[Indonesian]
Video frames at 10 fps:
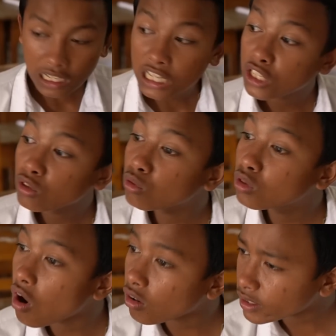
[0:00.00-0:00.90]
Gitu
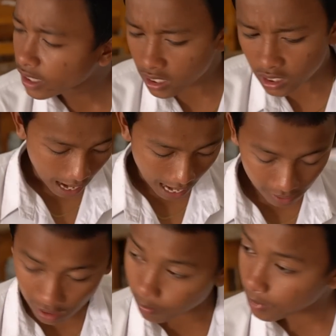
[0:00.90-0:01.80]
dong dari tadi.
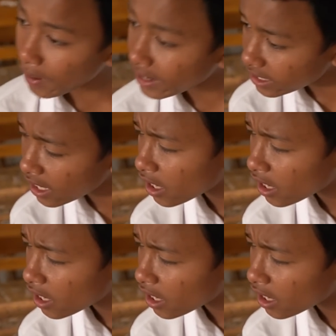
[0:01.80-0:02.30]
Halaman berapa katanya?